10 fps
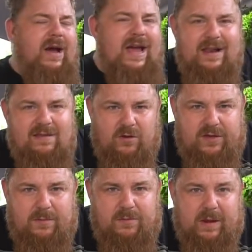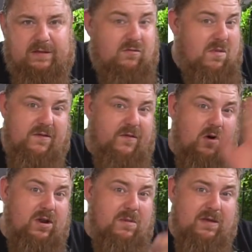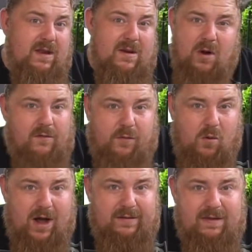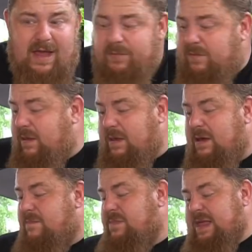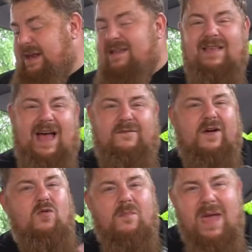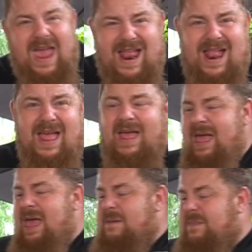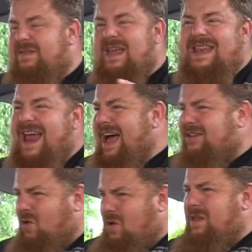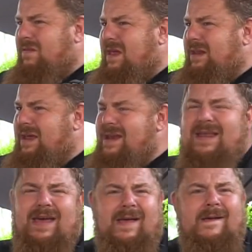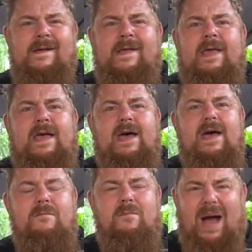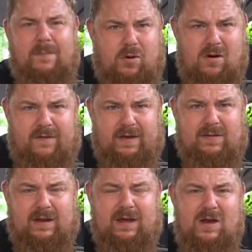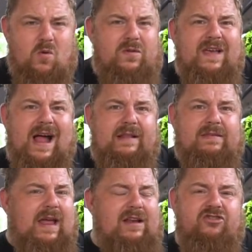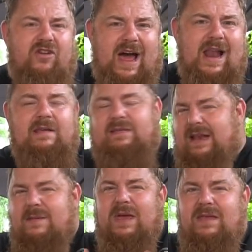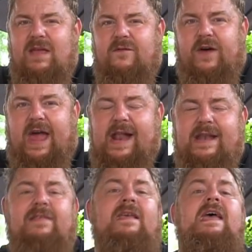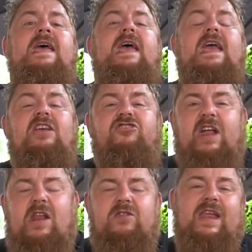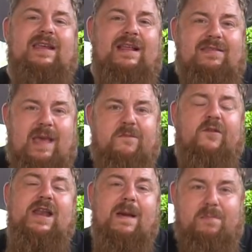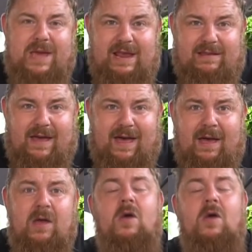man kann es sich auch selbst mixen. Meine Frau, die mixt das halt immer auf Vorrat selbst. Ähm, das ist einfach nur Mehl, bisschen Natron ist da drin, ne? Ähm, Backpulver ist da drin und Salz. Das ist schon alles. Das im richtigen Verhältnis. Ich stelle euch das Rezept von der Pita